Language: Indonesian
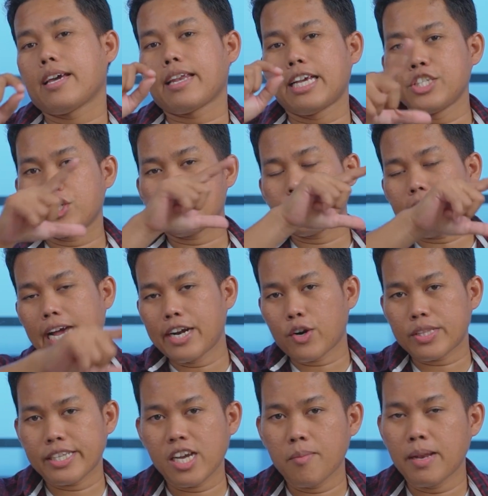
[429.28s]
Lanjut,
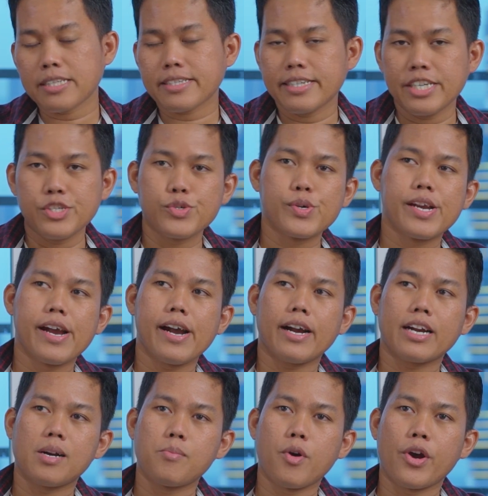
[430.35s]
Android 13 ini juga
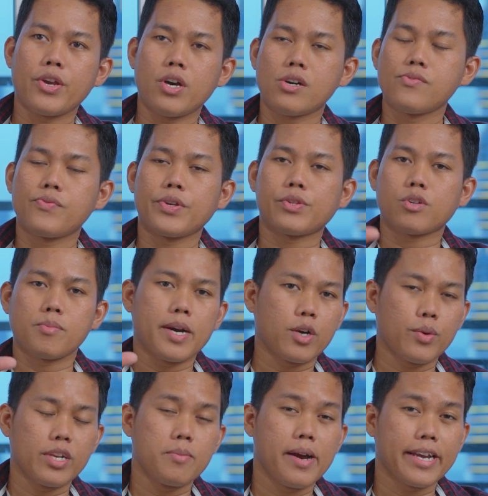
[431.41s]
ngeboyong fitur
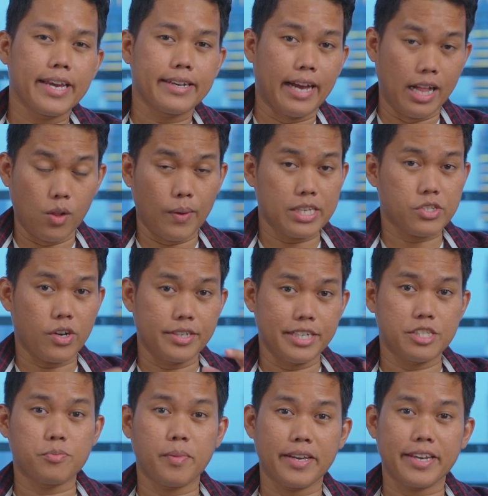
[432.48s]
baru di bagian Always On
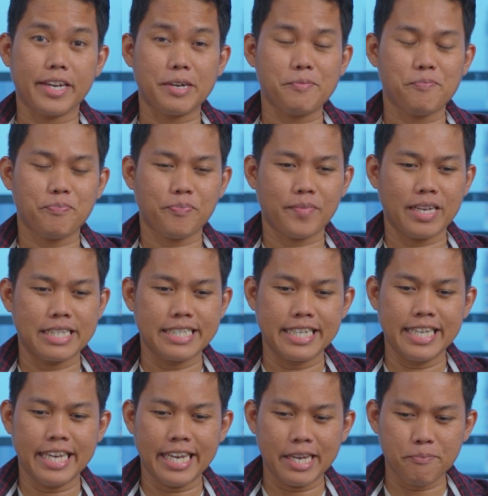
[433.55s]
Display ya.
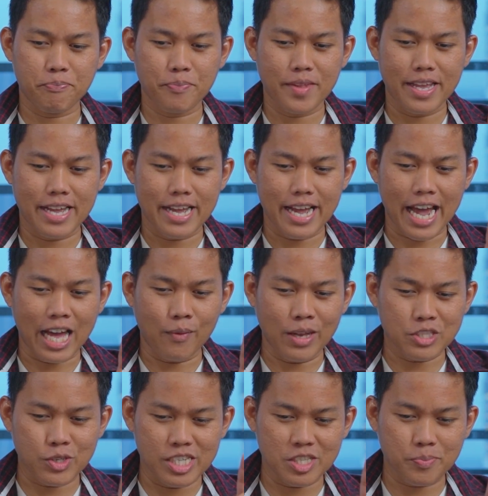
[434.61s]
Jadi,
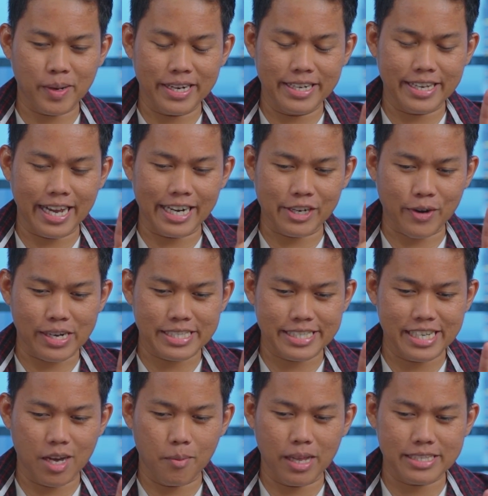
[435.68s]
Always On Display di ColorOS
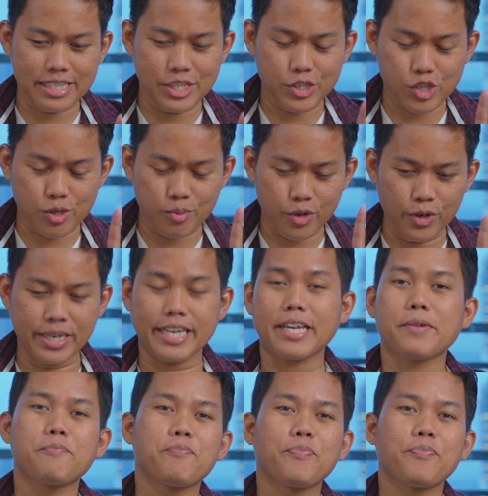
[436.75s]
13 ini cukup unik.